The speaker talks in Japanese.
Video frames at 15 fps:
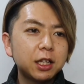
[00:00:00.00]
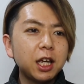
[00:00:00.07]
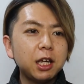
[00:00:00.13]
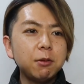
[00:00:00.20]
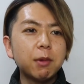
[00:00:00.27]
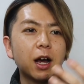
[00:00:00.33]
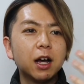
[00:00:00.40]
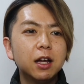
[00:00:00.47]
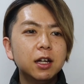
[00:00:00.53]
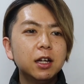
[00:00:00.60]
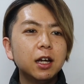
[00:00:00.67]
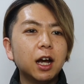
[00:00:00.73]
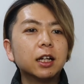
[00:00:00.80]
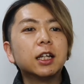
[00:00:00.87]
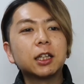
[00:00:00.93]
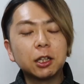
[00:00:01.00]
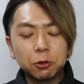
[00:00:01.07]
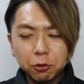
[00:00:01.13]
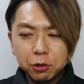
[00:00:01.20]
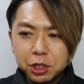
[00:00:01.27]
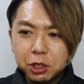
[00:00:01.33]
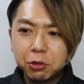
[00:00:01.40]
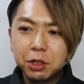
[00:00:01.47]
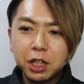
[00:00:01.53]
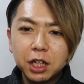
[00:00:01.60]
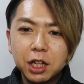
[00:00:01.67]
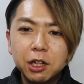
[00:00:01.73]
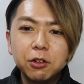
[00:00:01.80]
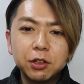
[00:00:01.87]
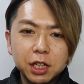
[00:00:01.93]
で、今、あなたと一緒
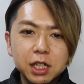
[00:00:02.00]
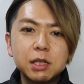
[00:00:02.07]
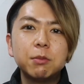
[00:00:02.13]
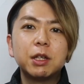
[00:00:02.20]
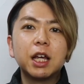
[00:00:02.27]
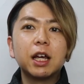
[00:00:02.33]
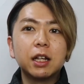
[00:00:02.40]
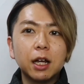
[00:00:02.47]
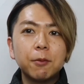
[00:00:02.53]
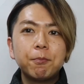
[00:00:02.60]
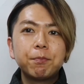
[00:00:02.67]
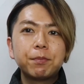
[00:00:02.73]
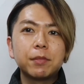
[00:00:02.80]
にいるんです、みたいな。